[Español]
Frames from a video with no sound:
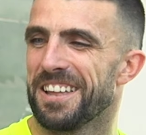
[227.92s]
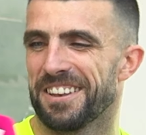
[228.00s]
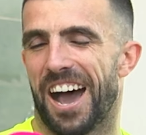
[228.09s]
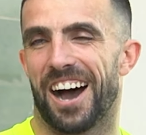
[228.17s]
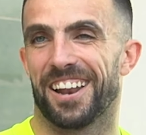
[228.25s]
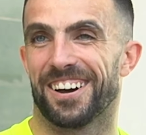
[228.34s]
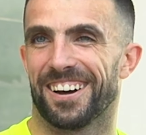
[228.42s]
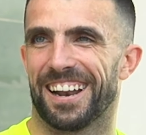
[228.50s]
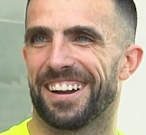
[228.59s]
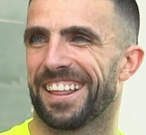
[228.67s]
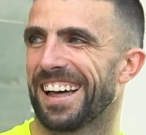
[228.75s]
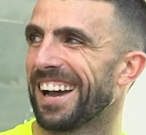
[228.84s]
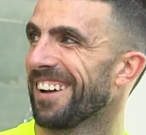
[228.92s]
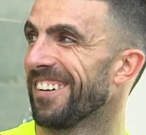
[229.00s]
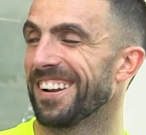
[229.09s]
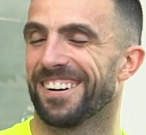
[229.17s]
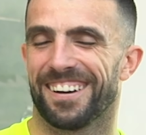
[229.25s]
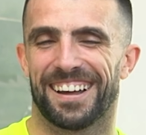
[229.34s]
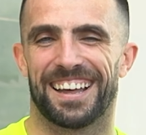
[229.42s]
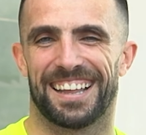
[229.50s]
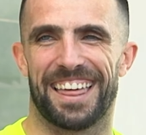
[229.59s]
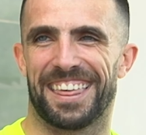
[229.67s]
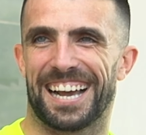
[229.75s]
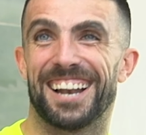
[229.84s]
No, no, la verdad, que es bueno,
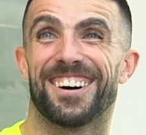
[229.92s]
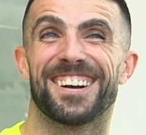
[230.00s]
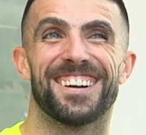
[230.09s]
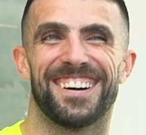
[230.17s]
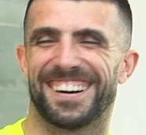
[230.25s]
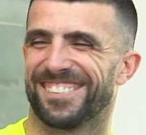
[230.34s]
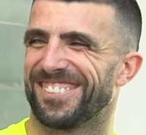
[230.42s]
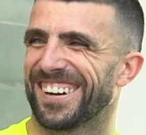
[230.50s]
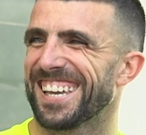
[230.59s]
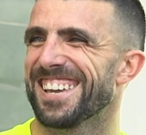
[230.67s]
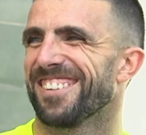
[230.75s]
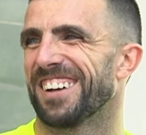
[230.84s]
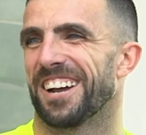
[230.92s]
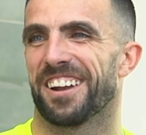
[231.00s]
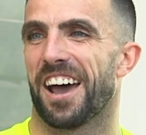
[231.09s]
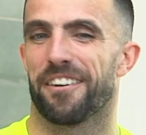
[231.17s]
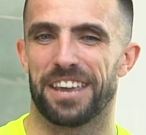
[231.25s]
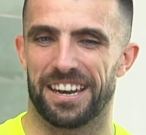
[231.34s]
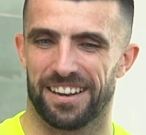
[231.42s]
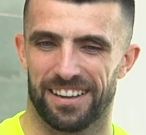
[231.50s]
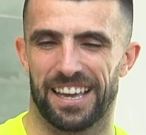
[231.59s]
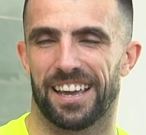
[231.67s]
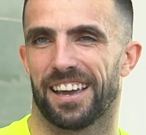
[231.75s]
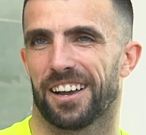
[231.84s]
hace calor, ¿no? Un poquillo, pero nada, bien.
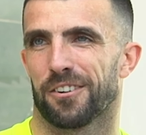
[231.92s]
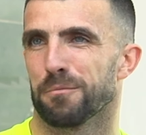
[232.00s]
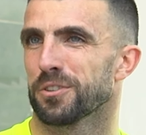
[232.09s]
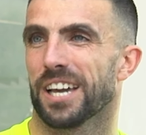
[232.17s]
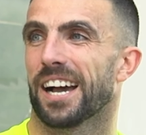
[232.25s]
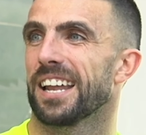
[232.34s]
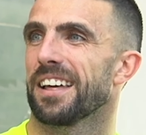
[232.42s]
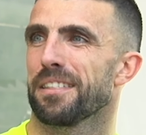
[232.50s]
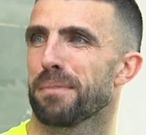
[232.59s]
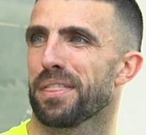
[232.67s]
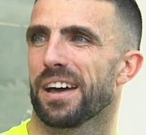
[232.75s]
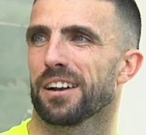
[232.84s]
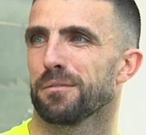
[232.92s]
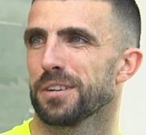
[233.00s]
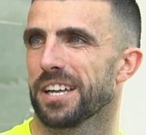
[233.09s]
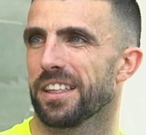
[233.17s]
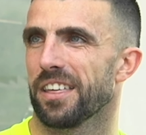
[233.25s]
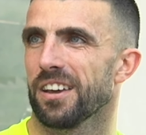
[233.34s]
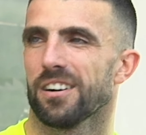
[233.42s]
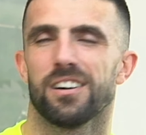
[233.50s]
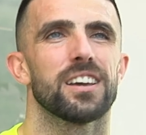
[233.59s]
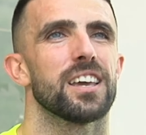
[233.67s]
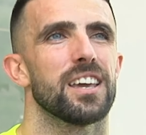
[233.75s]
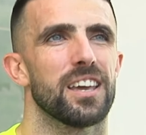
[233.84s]
Eh, con muchas ganas de empezar, como ya te
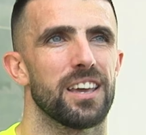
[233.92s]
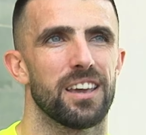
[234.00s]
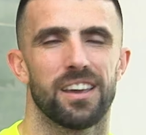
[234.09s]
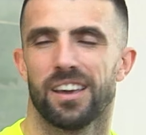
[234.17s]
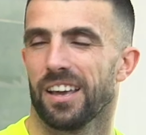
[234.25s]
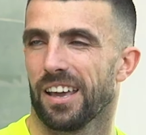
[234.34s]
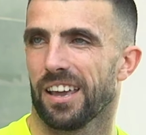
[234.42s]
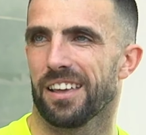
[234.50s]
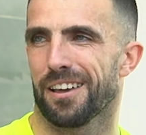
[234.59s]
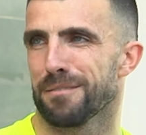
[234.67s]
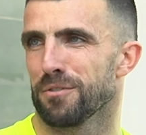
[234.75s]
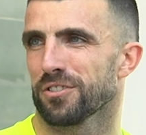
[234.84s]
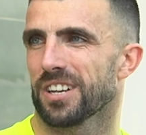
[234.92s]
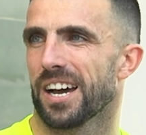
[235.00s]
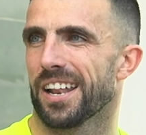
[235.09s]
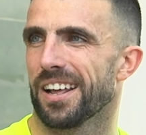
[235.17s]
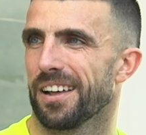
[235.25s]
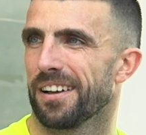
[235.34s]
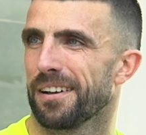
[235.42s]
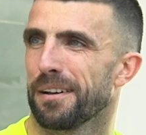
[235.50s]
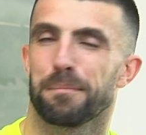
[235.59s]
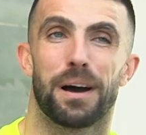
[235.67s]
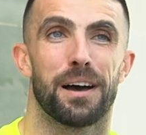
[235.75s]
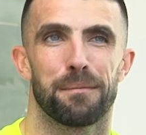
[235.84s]
digo, y, de mostrar eh,
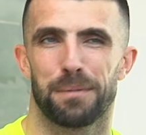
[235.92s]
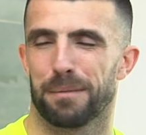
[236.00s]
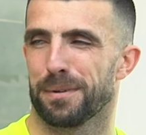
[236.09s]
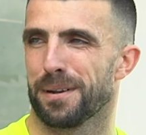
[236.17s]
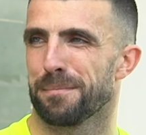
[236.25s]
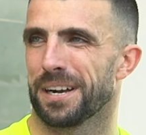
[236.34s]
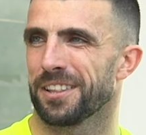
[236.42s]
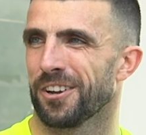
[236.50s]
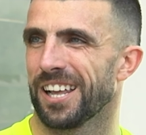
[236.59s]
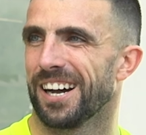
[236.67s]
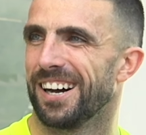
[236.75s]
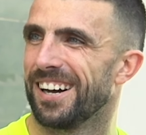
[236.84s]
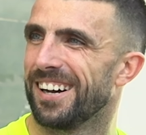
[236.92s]
para el primer partido de Liga.